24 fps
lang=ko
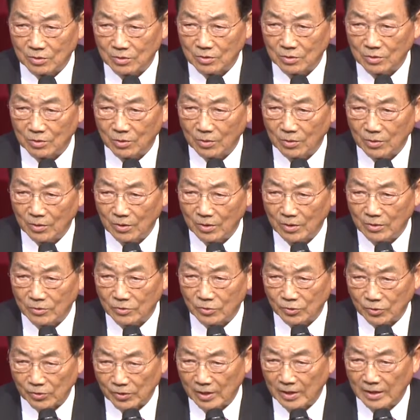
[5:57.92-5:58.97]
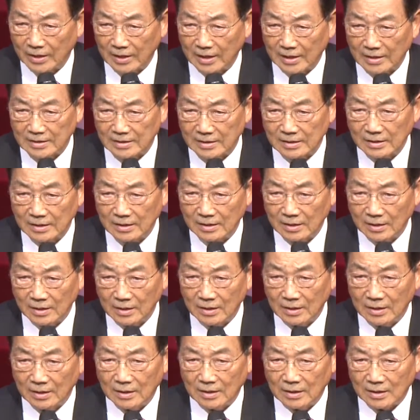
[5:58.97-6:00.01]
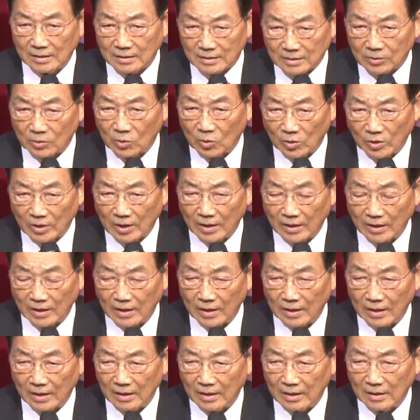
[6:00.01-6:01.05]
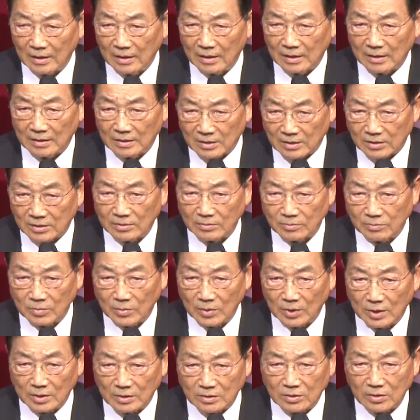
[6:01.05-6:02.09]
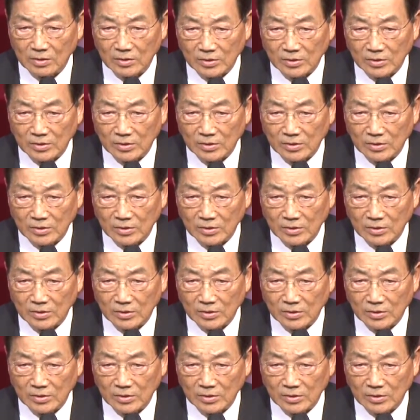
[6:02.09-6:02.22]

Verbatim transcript: 토요일 주일까지 그 호텔에 지금 있을